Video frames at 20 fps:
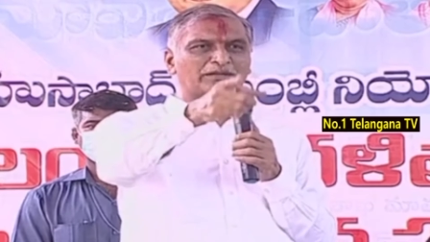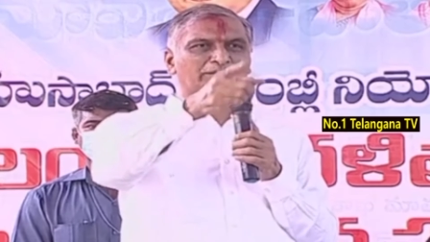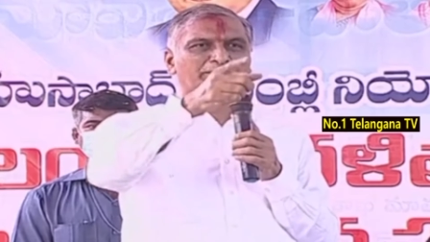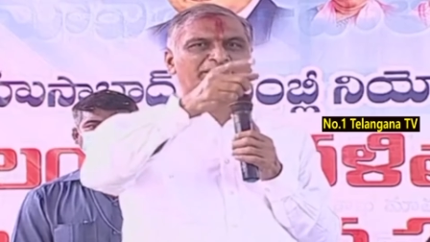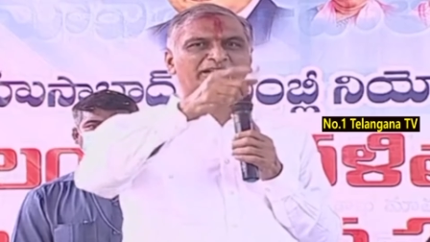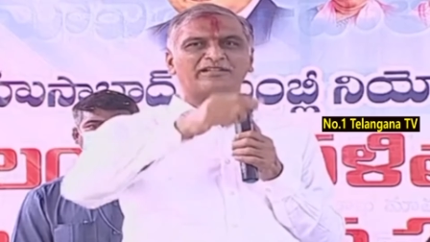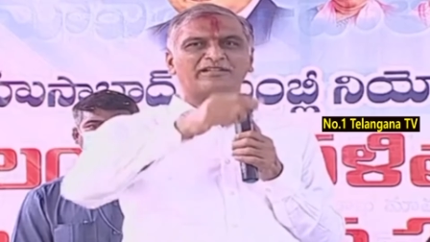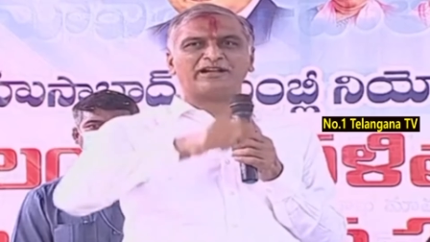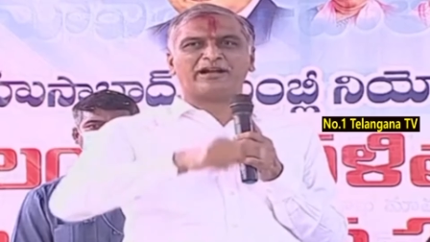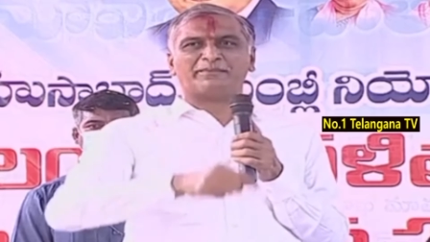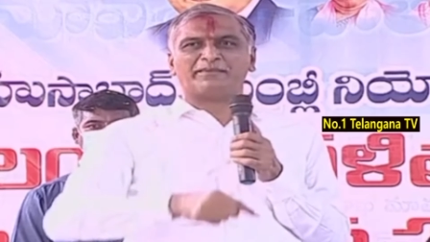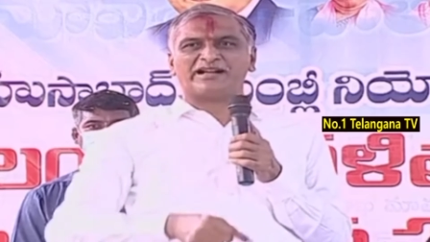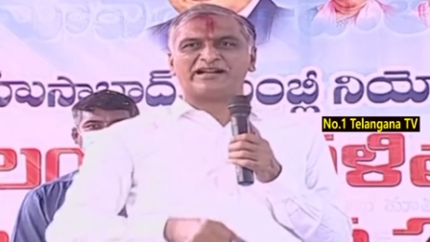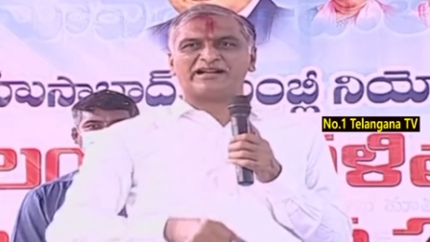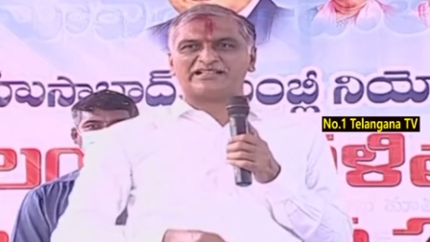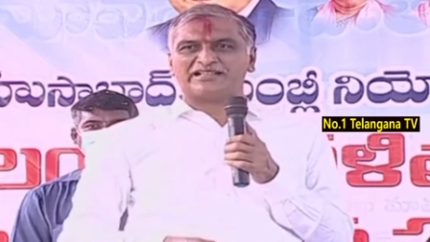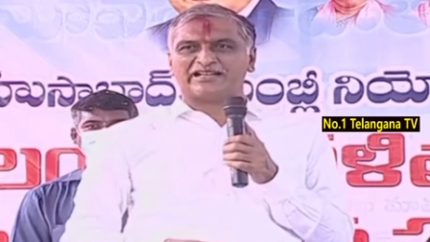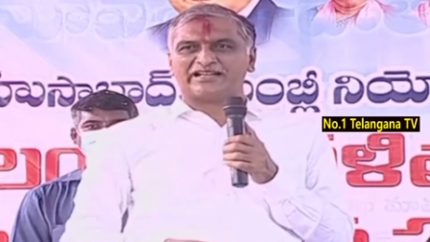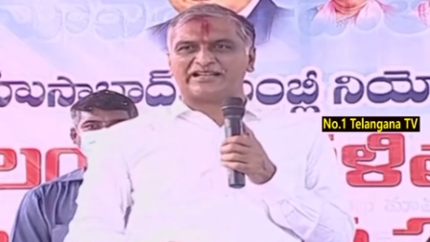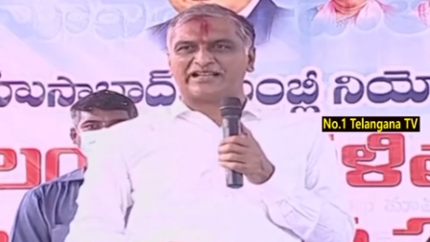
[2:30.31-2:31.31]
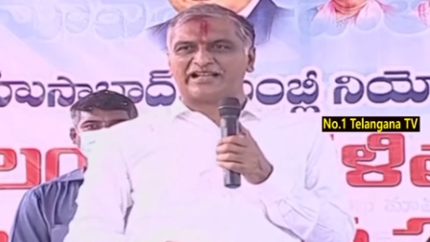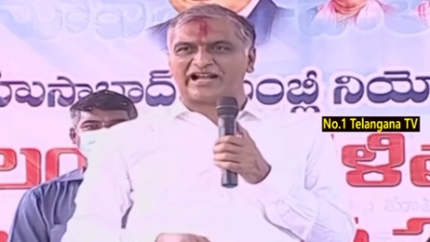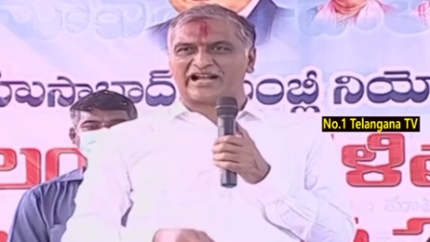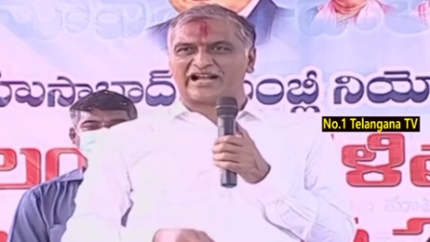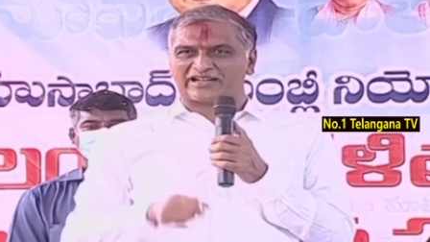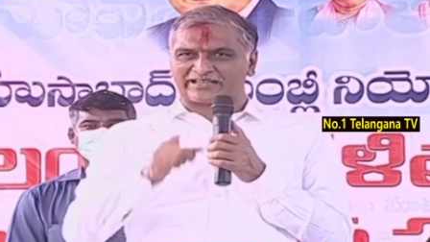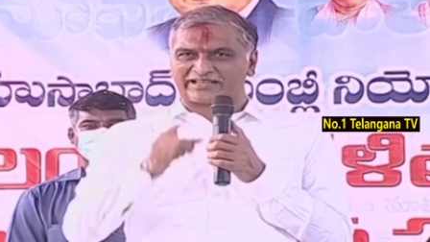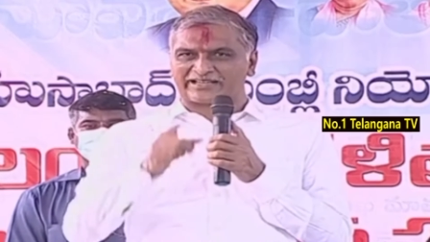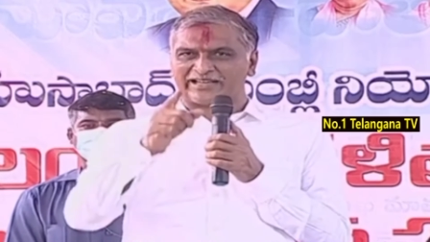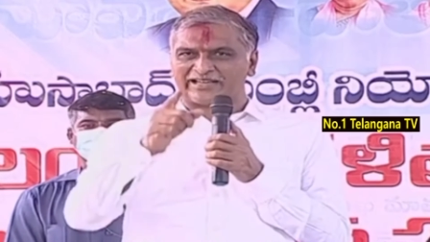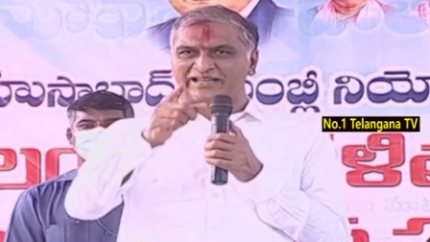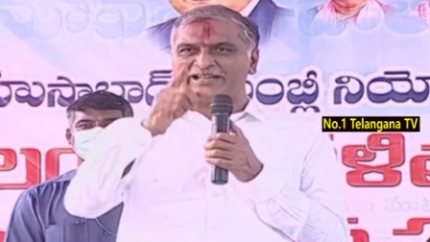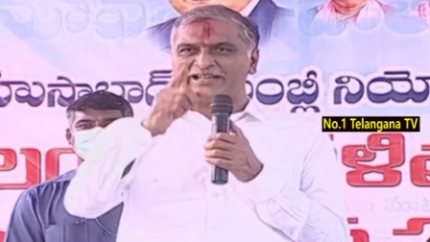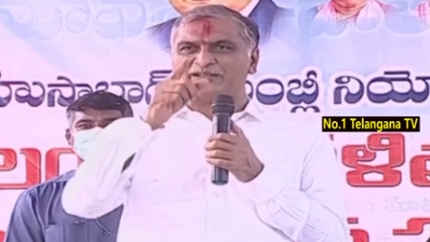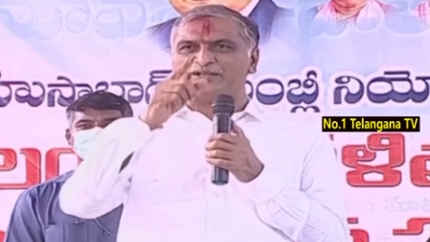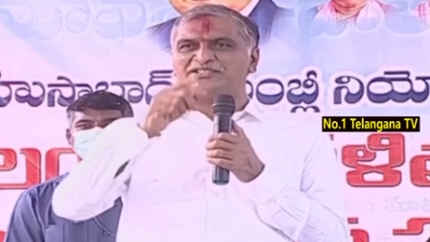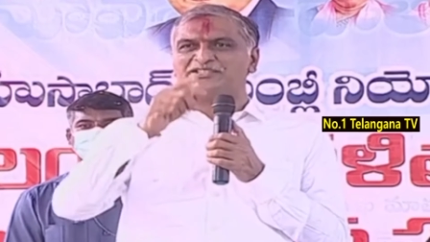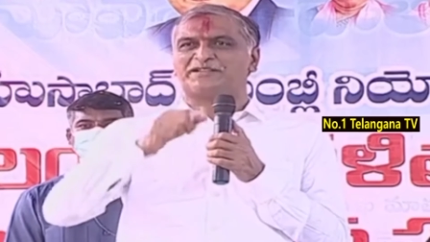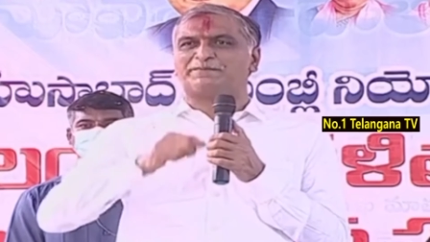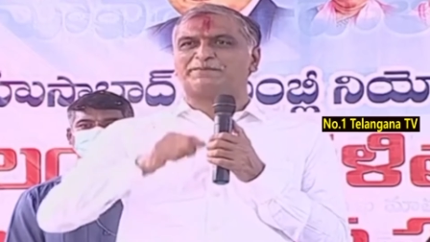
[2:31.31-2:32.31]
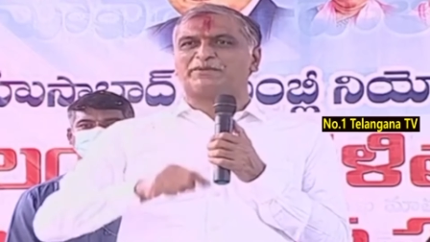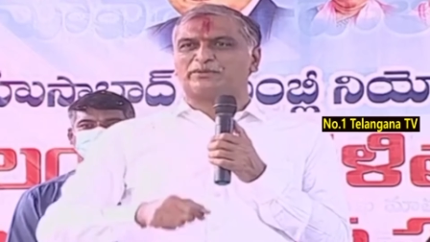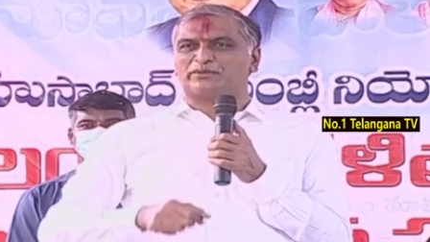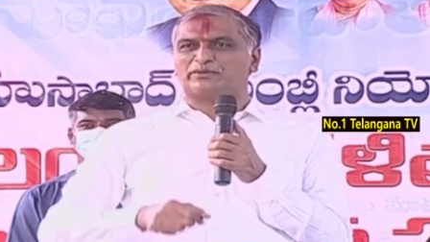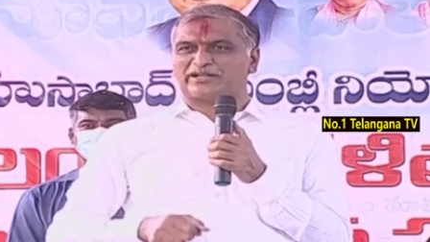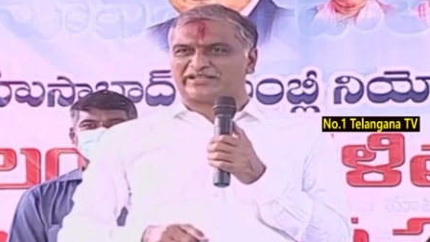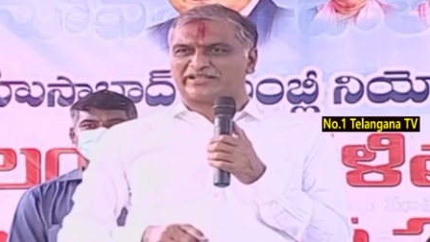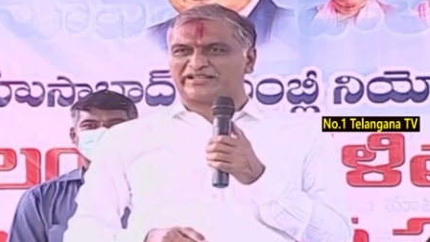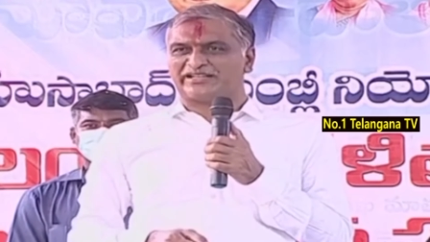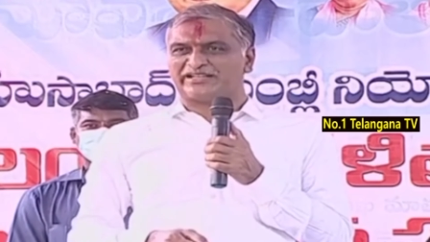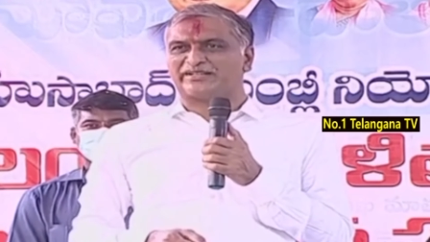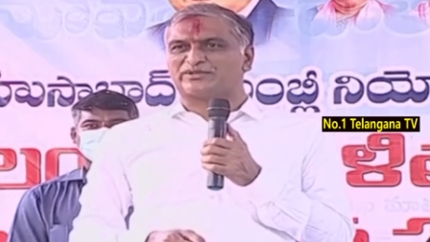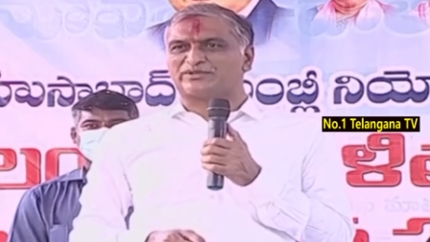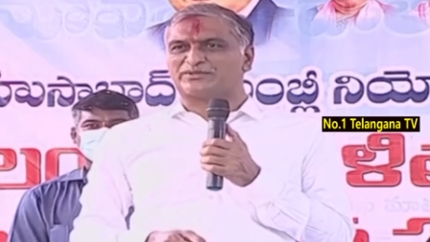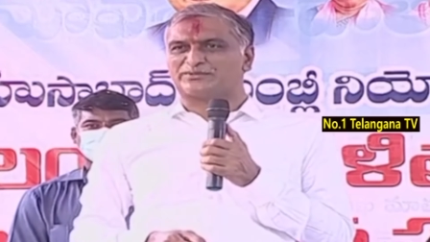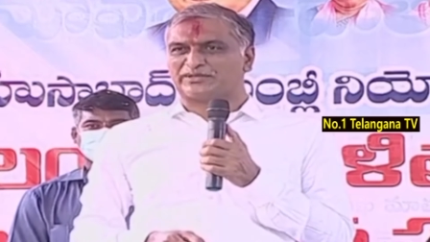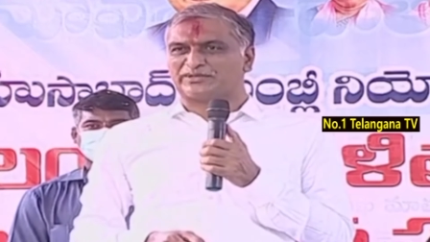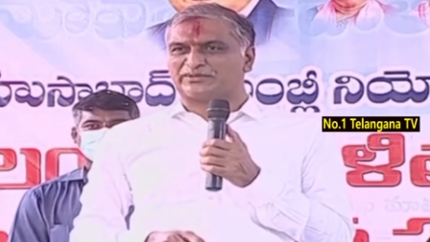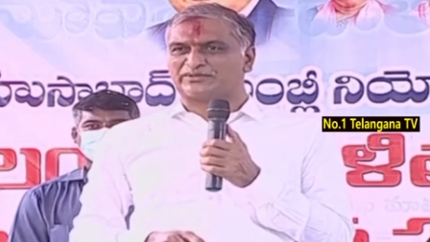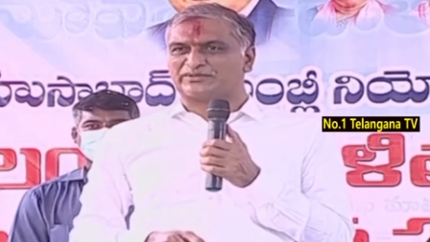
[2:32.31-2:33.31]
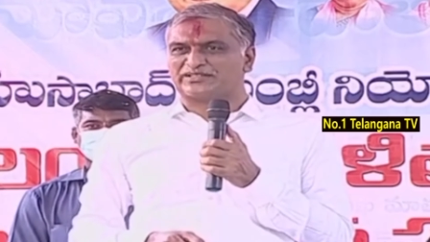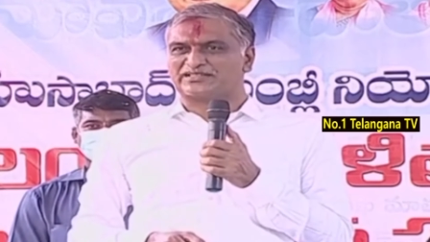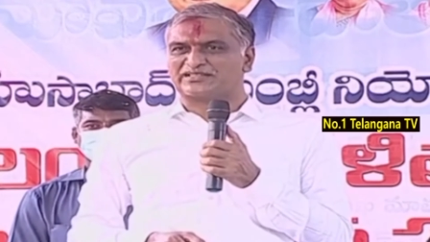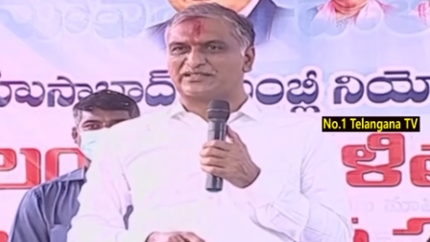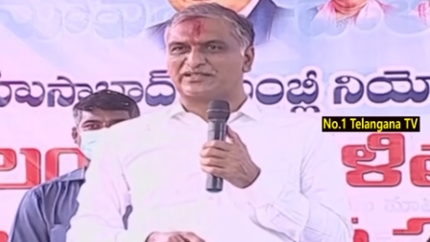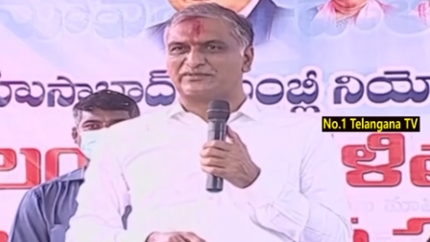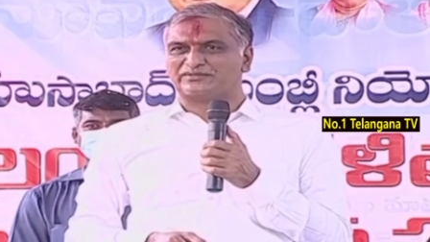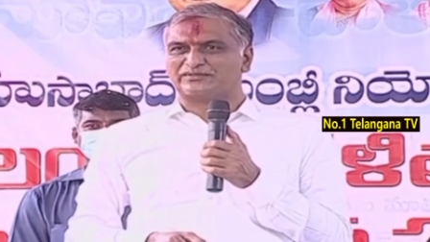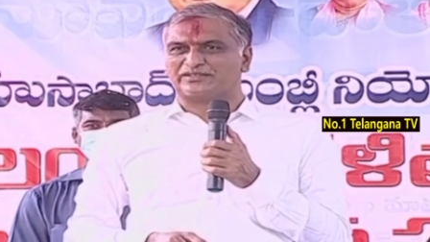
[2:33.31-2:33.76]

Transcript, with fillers: మీకు ఆ మాట్లాడే హక్కే లేదని చెప్పి కూడా నేను ఈరోజు మనం చేస్తాను